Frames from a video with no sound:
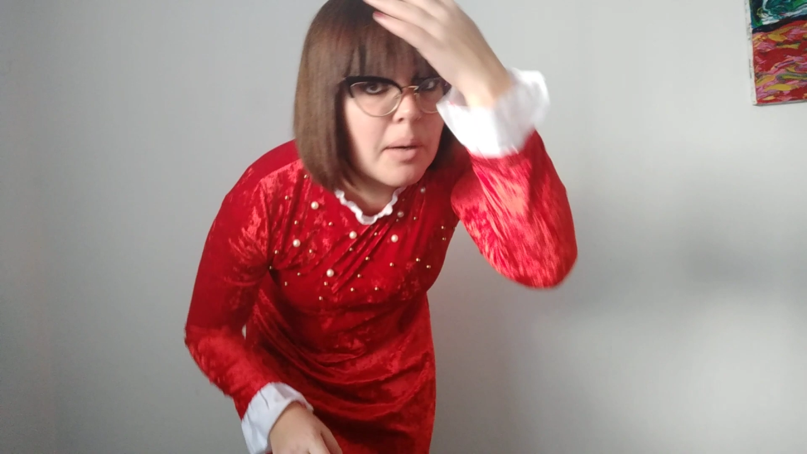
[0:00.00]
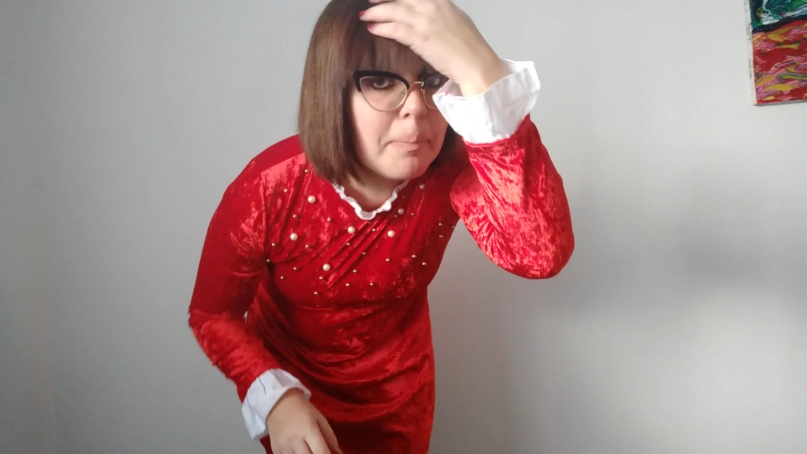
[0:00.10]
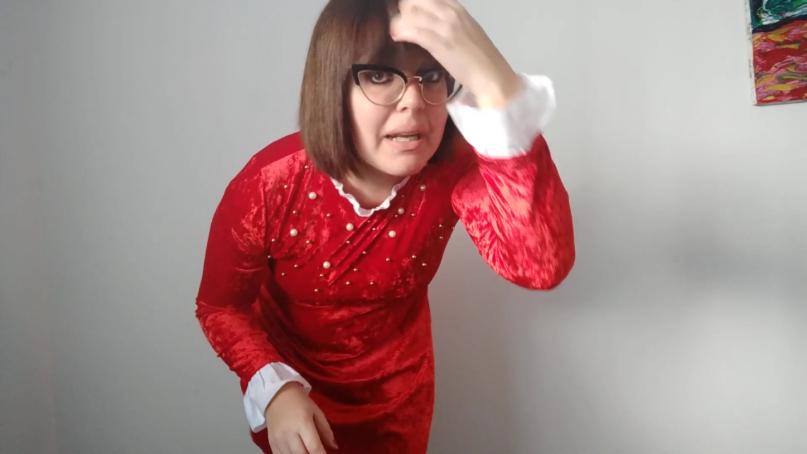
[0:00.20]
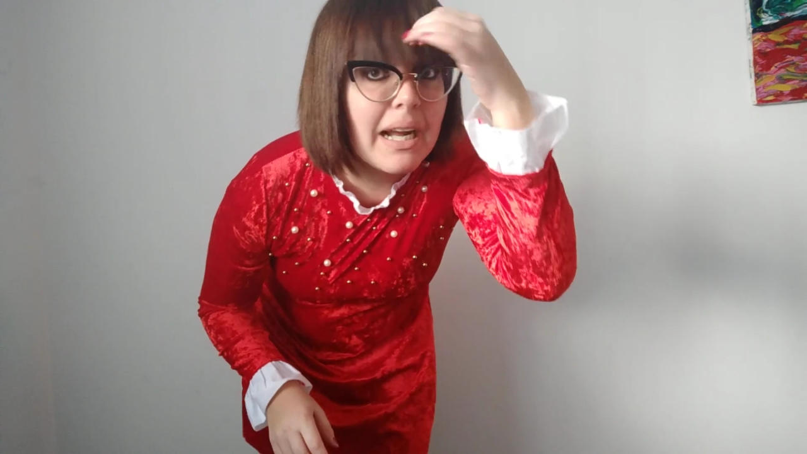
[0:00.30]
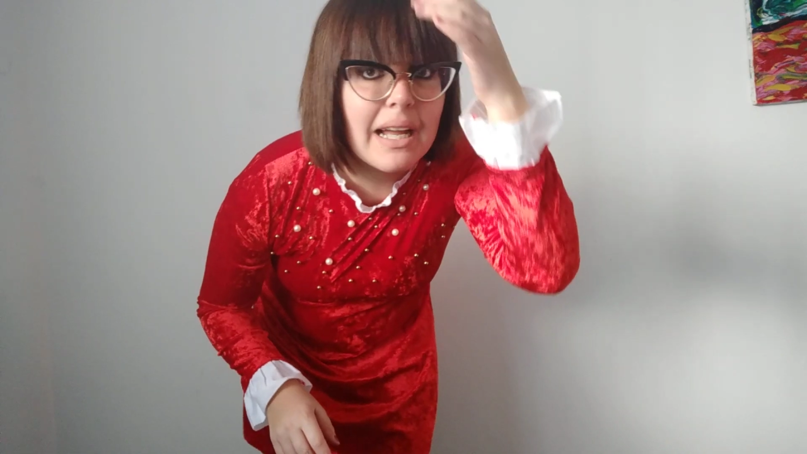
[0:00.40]

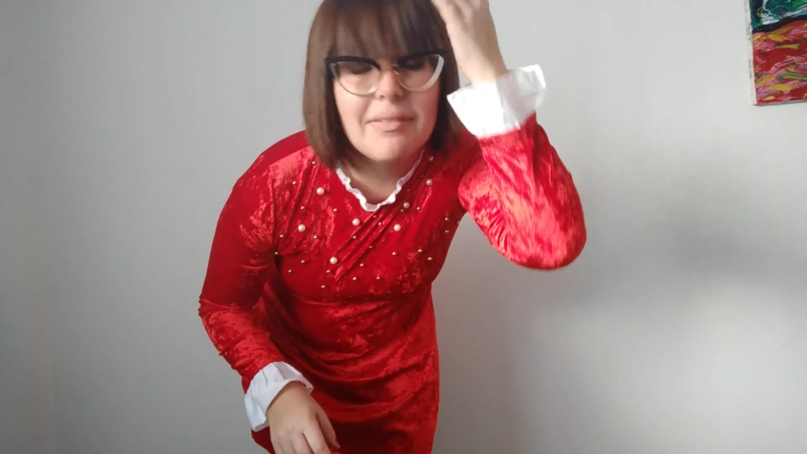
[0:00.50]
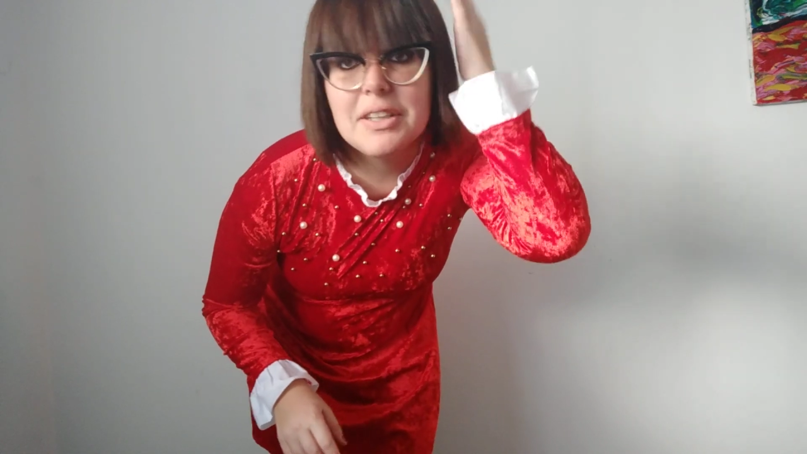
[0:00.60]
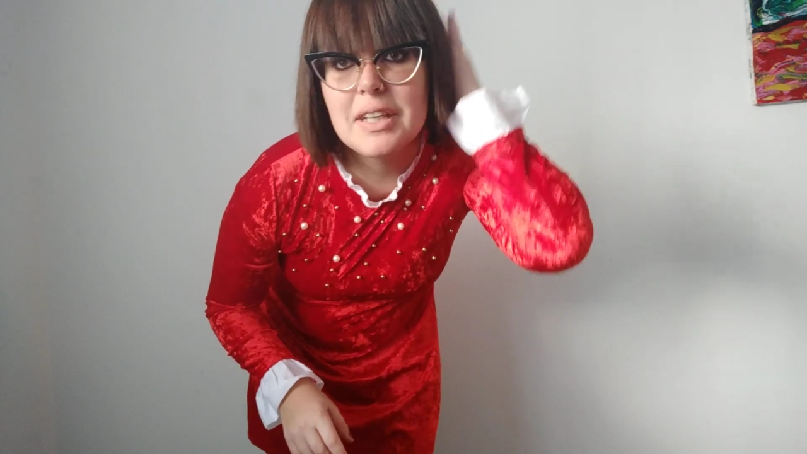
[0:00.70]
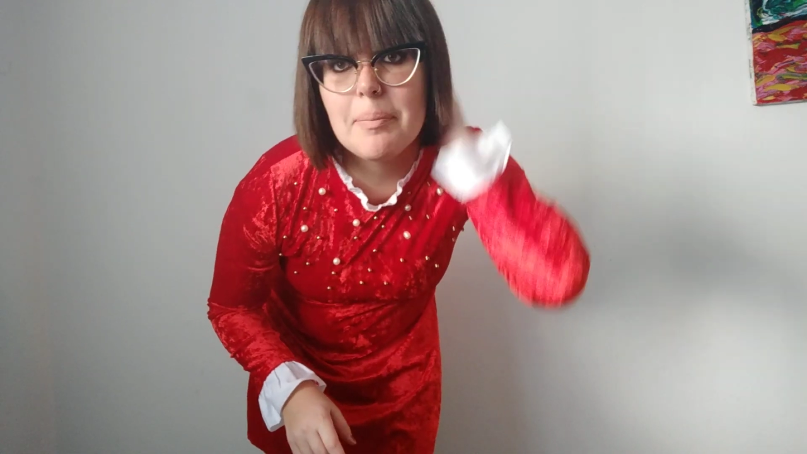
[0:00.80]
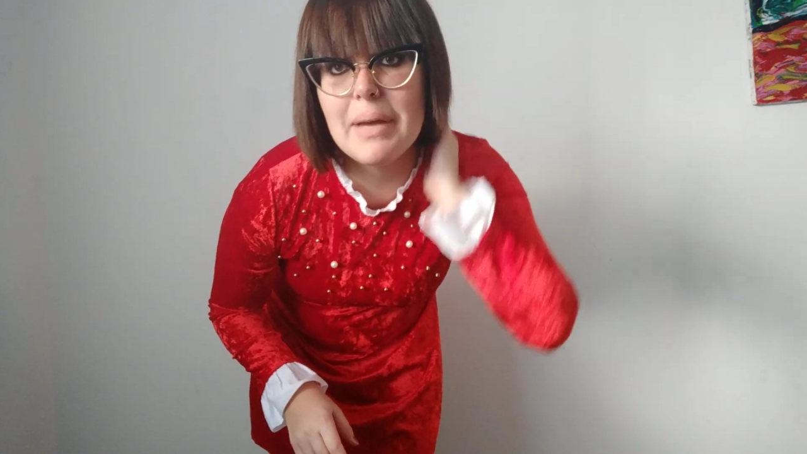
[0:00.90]
appena
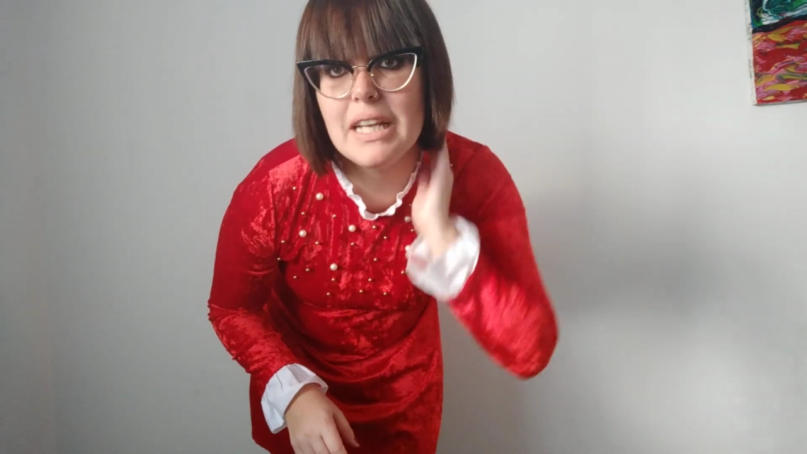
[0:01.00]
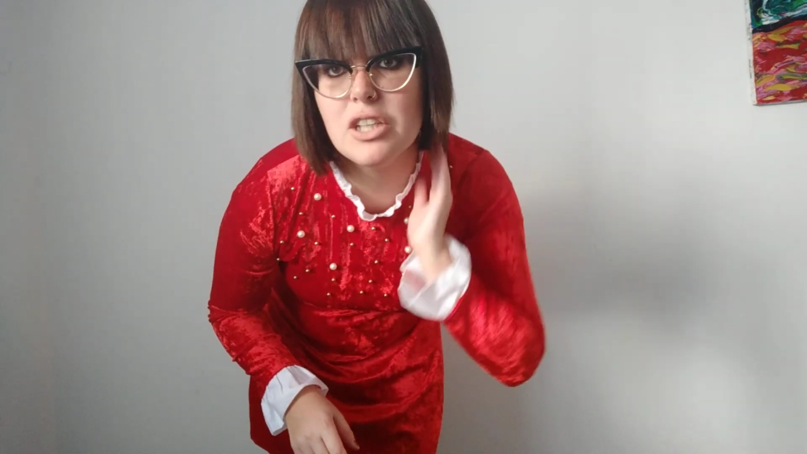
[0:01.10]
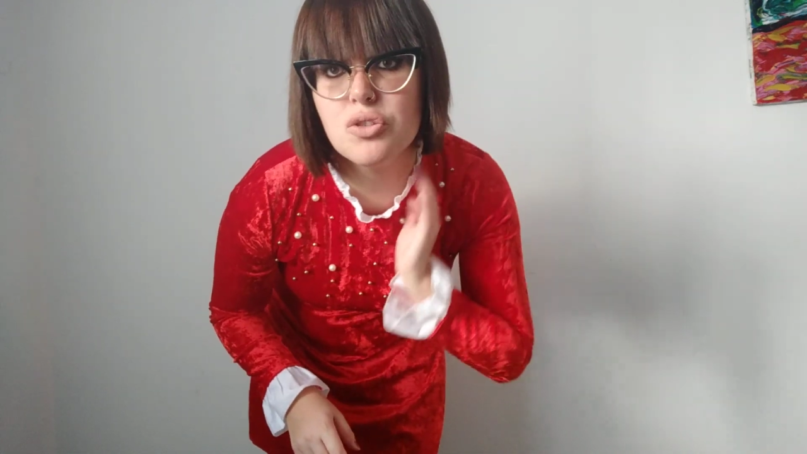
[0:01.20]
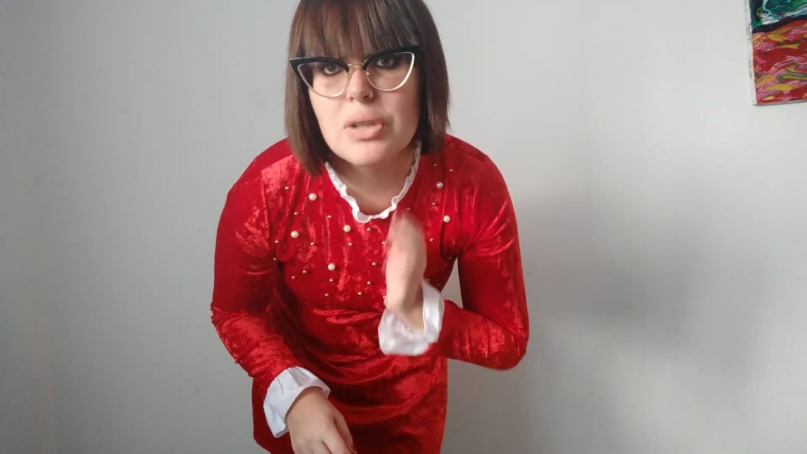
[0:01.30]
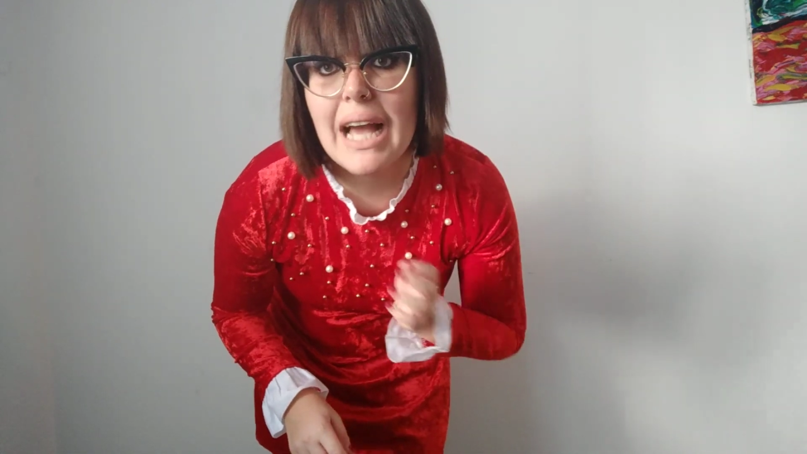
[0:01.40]
lavati i capelli
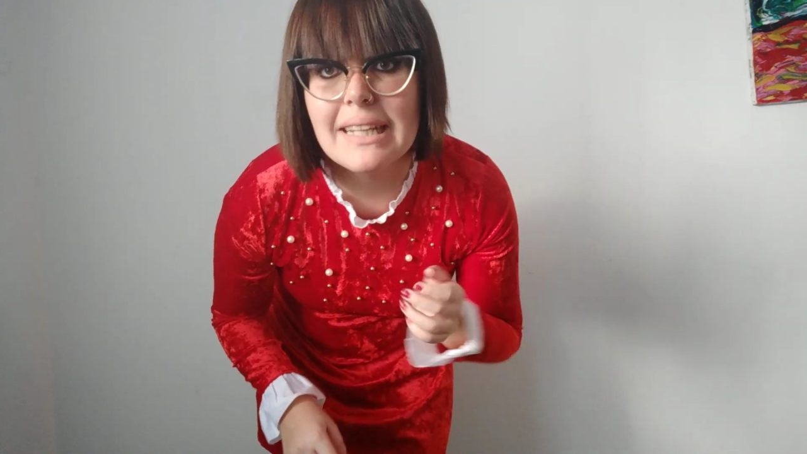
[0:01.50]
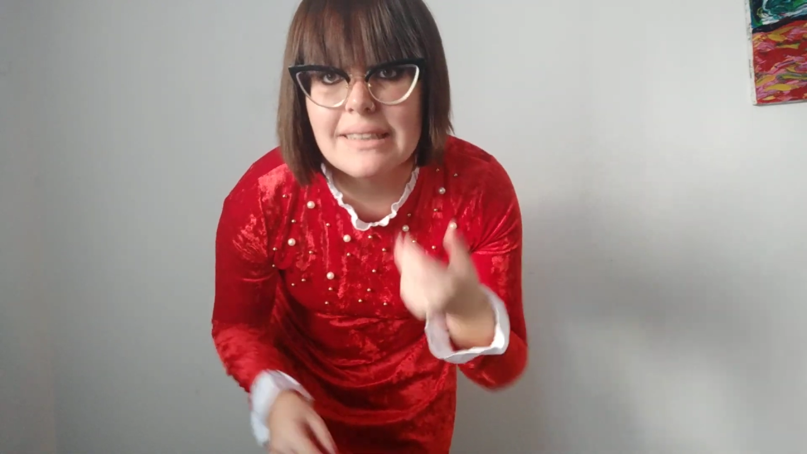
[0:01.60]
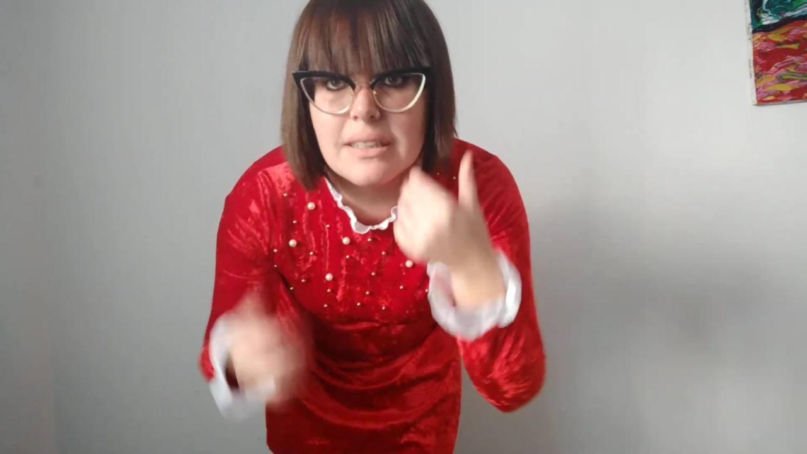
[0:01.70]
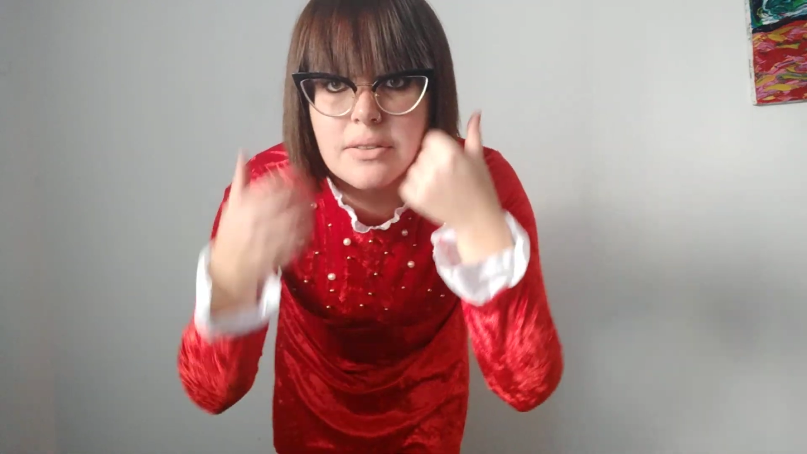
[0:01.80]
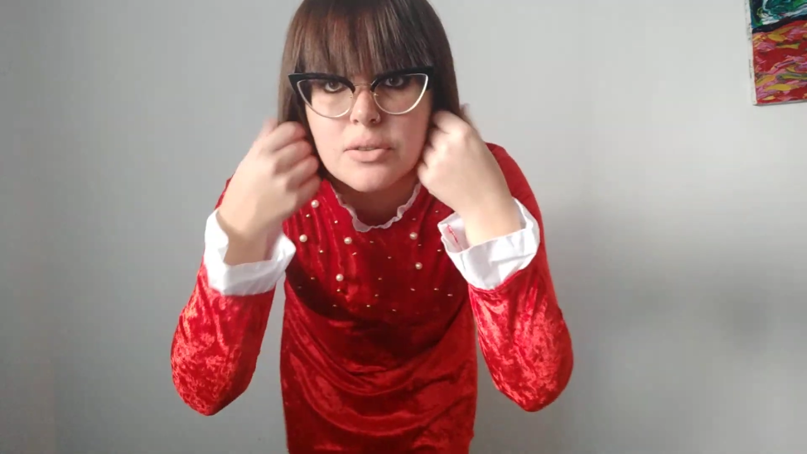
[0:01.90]

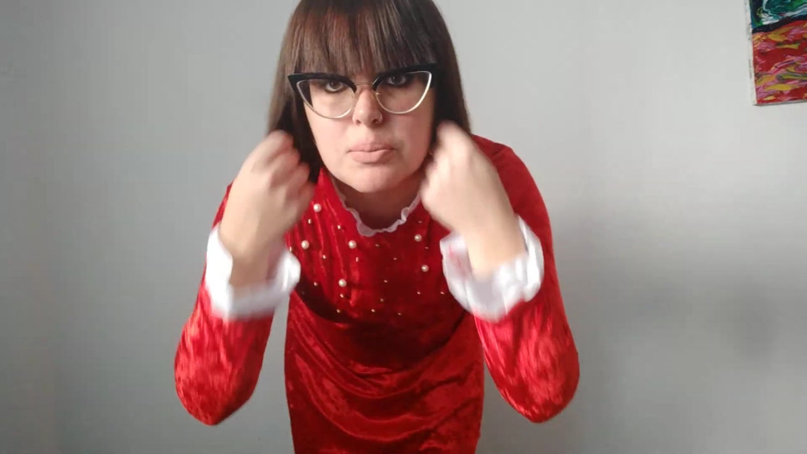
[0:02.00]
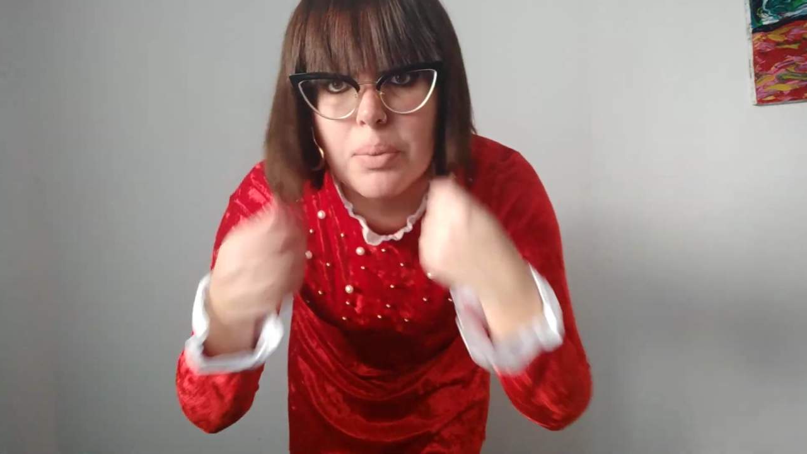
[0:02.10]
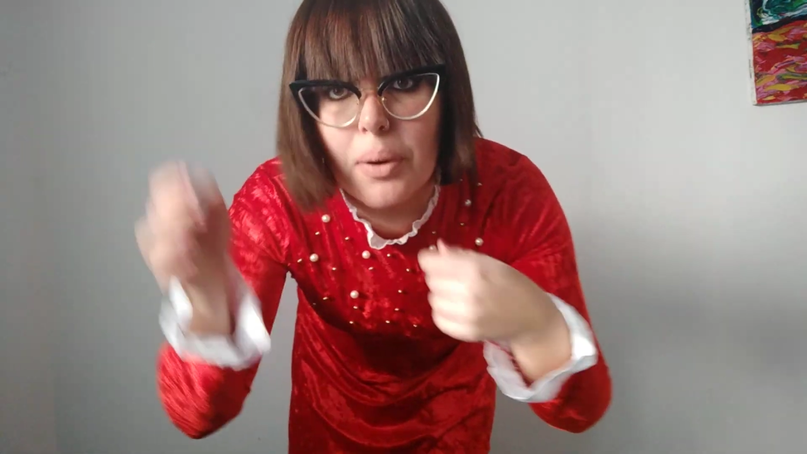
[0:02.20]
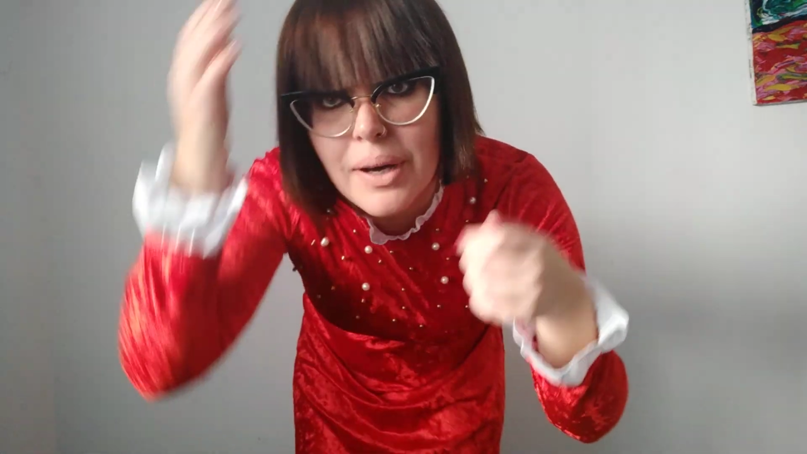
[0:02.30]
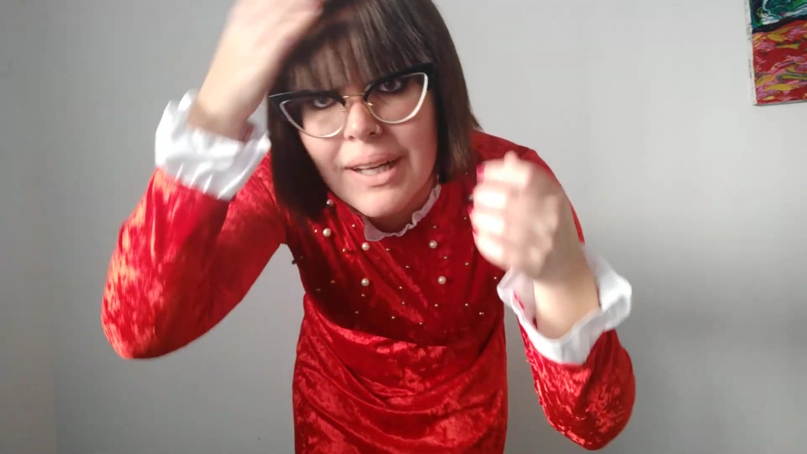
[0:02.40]
asciugati, sono un po',